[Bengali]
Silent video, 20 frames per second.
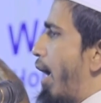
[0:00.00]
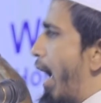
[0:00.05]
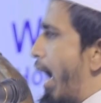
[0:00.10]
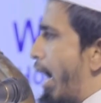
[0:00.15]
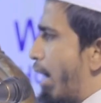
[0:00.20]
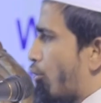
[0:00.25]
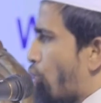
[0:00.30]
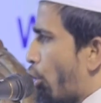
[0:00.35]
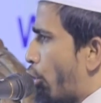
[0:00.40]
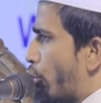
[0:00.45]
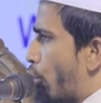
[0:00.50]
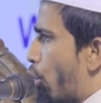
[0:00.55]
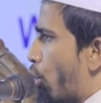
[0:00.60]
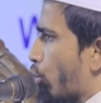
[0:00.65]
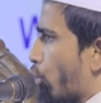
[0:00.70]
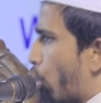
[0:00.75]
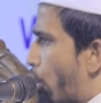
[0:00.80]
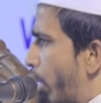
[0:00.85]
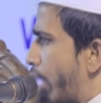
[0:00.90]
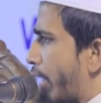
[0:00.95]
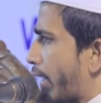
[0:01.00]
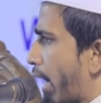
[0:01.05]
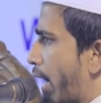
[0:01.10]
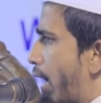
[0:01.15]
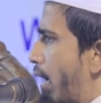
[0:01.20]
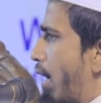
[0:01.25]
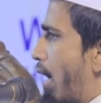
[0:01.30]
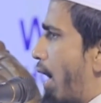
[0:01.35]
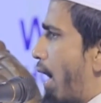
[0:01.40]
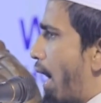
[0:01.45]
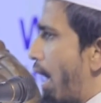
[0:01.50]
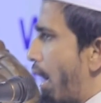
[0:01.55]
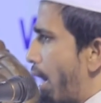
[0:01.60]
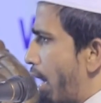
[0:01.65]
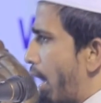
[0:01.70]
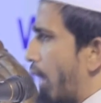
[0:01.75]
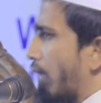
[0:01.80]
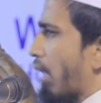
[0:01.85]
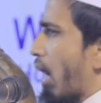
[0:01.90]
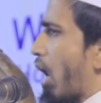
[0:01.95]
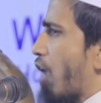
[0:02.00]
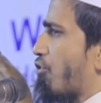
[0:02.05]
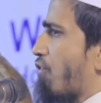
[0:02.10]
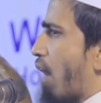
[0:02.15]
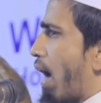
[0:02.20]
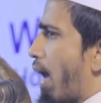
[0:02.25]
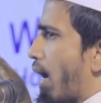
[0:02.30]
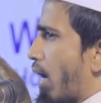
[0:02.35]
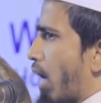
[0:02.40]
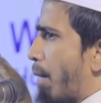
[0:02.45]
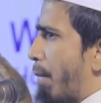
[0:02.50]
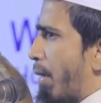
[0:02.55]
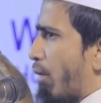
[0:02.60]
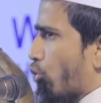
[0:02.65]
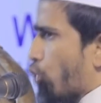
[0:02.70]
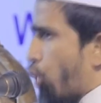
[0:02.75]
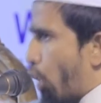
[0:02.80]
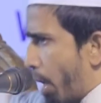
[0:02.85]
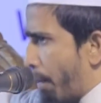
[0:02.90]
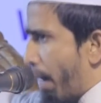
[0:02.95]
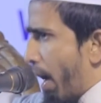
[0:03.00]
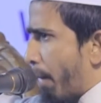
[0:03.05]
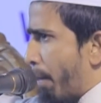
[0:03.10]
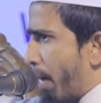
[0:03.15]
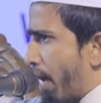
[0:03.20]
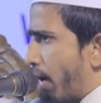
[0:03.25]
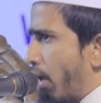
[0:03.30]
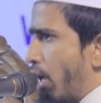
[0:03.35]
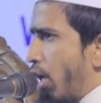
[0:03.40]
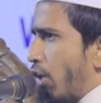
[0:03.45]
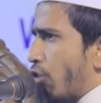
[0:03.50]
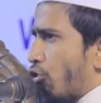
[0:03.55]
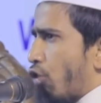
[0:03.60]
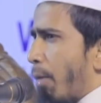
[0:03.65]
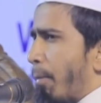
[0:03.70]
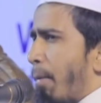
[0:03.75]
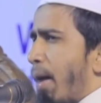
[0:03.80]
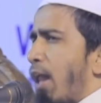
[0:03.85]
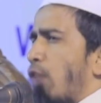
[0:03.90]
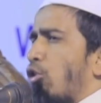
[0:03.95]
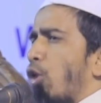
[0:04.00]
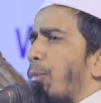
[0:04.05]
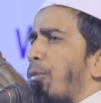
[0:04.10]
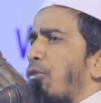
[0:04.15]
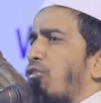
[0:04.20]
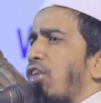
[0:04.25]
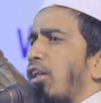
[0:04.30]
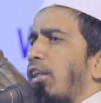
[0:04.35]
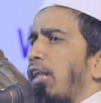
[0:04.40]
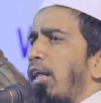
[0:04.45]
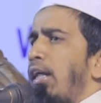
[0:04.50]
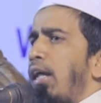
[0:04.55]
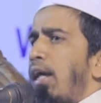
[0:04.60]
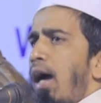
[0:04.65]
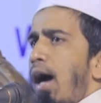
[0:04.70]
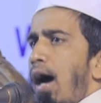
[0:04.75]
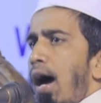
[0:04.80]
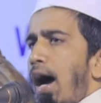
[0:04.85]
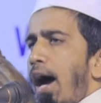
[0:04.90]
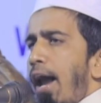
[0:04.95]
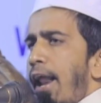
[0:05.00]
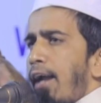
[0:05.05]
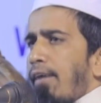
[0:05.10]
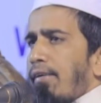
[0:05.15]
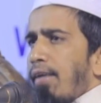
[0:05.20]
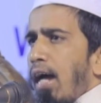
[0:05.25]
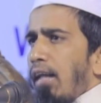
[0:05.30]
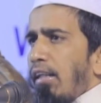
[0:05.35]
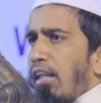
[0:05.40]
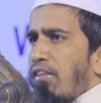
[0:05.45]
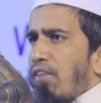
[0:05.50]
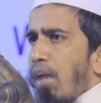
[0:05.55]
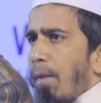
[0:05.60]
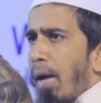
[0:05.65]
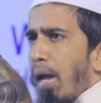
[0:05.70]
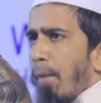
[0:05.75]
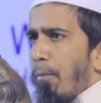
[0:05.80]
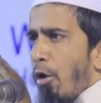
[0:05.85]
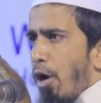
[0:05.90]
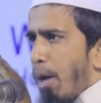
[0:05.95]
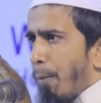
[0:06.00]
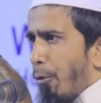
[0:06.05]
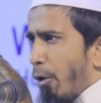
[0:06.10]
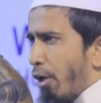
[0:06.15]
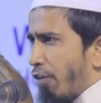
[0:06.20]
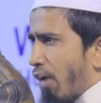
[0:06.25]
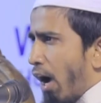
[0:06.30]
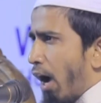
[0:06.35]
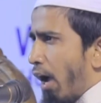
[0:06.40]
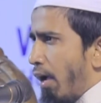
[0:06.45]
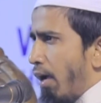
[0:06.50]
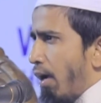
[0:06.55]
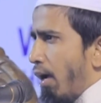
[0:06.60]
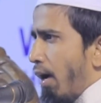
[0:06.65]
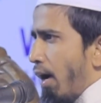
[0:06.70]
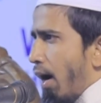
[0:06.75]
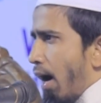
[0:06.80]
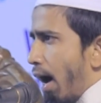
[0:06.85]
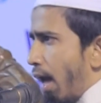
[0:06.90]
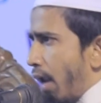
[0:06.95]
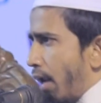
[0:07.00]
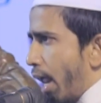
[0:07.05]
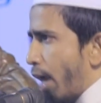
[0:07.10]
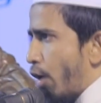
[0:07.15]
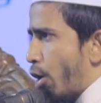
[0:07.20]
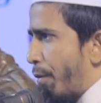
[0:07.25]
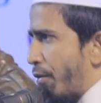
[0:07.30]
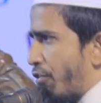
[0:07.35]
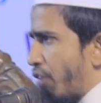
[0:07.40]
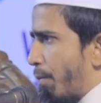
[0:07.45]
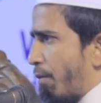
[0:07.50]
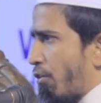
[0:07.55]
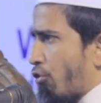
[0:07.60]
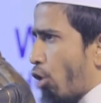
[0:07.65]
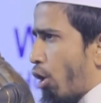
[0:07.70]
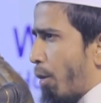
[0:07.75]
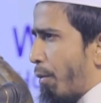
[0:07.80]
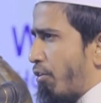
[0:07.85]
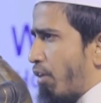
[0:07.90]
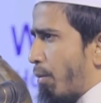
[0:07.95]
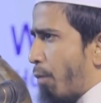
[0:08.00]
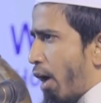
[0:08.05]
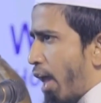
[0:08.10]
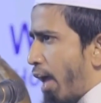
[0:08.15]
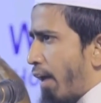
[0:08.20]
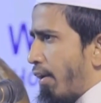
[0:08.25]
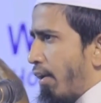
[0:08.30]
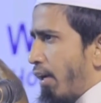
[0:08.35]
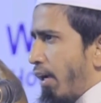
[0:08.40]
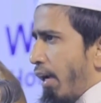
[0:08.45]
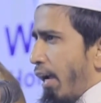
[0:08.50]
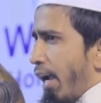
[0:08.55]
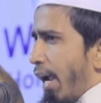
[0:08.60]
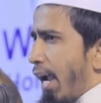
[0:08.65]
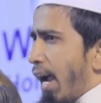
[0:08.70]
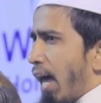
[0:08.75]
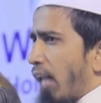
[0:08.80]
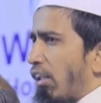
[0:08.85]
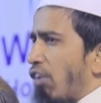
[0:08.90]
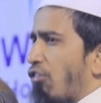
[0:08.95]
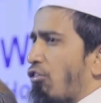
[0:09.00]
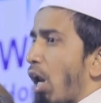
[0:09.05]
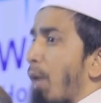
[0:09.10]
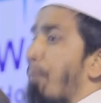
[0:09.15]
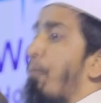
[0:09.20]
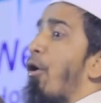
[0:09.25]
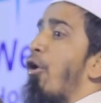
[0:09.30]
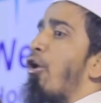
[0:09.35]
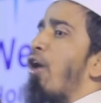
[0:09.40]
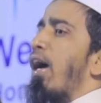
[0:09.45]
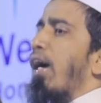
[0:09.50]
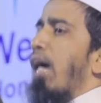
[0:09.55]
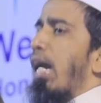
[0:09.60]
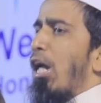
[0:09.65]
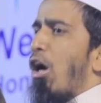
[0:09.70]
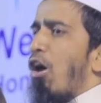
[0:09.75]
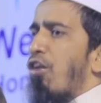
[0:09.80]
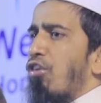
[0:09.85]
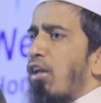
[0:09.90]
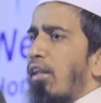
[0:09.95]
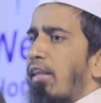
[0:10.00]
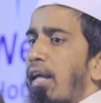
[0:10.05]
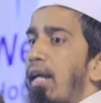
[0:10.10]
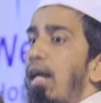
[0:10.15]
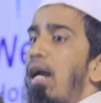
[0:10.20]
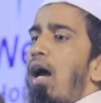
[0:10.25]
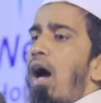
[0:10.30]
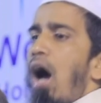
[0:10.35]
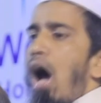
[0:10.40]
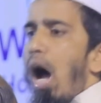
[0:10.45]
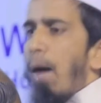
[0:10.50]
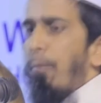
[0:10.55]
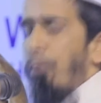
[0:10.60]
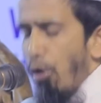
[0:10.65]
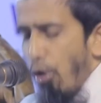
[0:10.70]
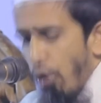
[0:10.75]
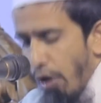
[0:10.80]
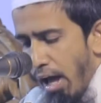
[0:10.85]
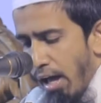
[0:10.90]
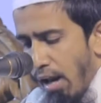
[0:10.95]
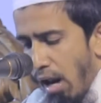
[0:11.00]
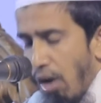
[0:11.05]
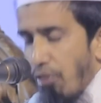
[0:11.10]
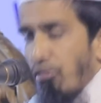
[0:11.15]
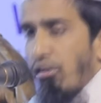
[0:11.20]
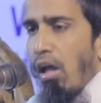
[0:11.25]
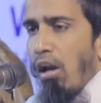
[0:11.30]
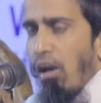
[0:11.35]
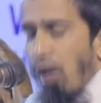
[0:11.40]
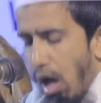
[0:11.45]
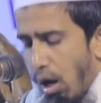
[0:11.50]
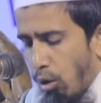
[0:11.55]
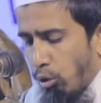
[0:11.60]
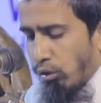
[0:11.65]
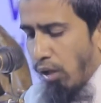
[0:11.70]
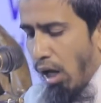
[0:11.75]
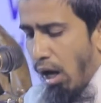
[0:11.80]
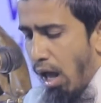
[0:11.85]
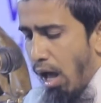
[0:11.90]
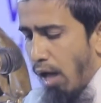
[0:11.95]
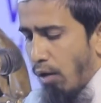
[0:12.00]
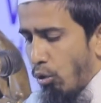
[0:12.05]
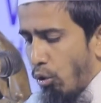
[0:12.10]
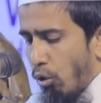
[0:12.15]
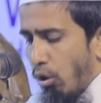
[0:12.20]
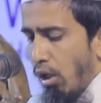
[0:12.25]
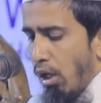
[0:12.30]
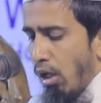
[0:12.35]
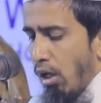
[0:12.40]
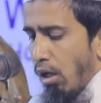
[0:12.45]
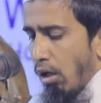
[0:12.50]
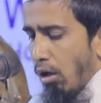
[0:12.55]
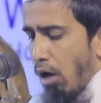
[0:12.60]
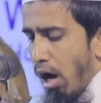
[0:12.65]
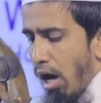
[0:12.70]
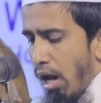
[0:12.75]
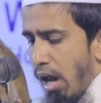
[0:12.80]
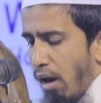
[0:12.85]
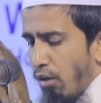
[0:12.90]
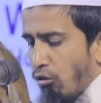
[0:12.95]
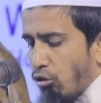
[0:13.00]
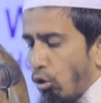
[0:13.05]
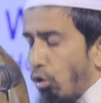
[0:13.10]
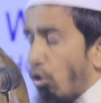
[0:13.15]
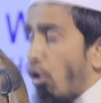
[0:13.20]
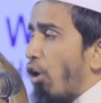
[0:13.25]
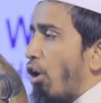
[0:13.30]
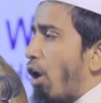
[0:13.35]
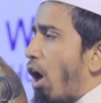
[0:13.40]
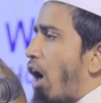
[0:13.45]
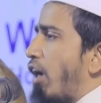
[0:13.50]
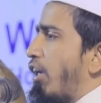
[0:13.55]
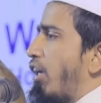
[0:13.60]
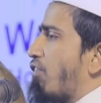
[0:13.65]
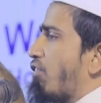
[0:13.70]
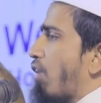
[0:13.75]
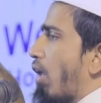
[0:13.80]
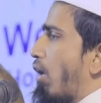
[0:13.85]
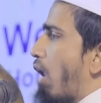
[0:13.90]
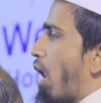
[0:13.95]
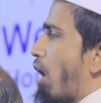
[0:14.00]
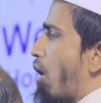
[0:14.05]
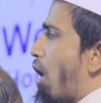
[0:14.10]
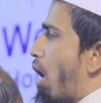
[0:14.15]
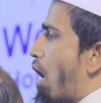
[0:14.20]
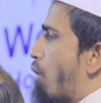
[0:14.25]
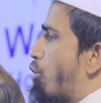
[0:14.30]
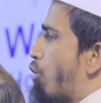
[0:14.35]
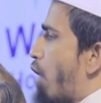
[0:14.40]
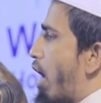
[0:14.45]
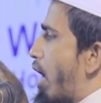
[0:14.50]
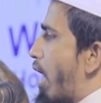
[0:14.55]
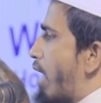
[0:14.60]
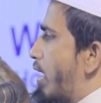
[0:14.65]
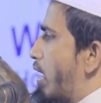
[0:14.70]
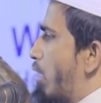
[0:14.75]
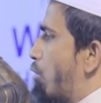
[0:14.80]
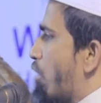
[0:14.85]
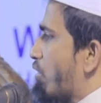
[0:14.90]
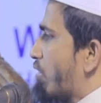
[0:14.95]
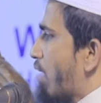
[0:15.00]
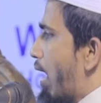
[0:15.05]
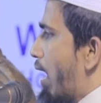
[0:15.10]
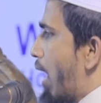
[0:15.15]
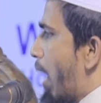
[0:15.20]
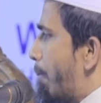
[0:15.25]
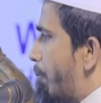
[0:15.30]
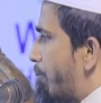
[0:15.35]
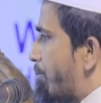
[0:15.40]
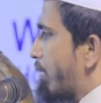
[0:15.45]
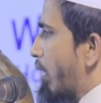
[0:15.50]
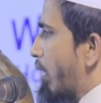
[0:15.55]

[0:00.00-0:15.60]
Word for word: এই জন্য খুনিকে আল্লাহ তালা জাহান নামে ছুড়ে মারবেন সম্মানিত উপস্থিতি আরেকটা হাদিস আমার মনে পড়ে যায় আল্লাহ নবীজি বিশ্ব নবীজি বলেন এই হাদিসটার বর্ণনাকারী হজরতে আবু হরাইরা রাজি আল্লাহ আনহু قال رسول الله صلى الله عليه وسلم